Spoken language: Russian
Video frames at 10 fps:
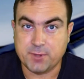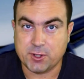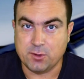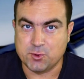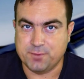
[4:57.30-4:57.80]

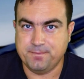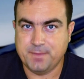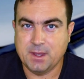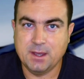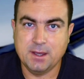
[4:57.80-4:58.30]
Продолжим.
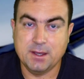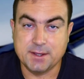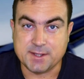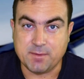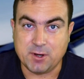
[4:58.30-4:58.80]

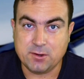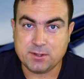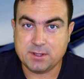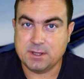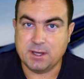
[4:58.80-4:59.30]

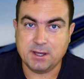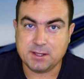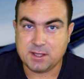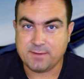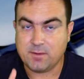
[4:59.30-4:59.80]
Самолет –
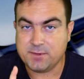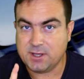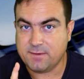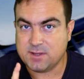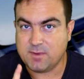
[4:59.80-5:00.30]
это вам
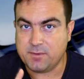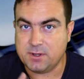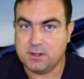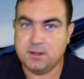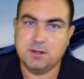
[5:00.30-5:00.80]
не
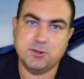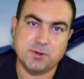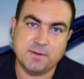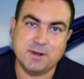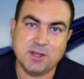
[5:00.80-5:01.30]
автомобиль,
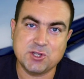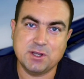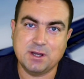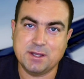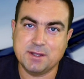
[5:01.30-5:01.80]
который
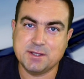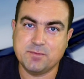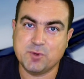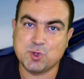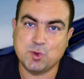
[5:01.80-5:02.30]
вальяжно катится
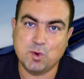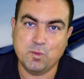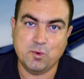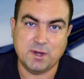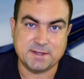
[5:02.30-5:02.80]
по
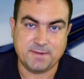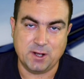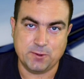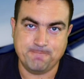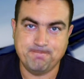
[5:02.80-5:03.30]
сухому
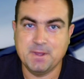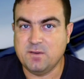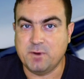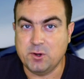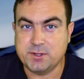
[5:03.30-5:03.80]
асфальту.
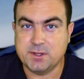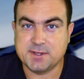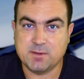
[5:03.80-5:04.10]
В полете на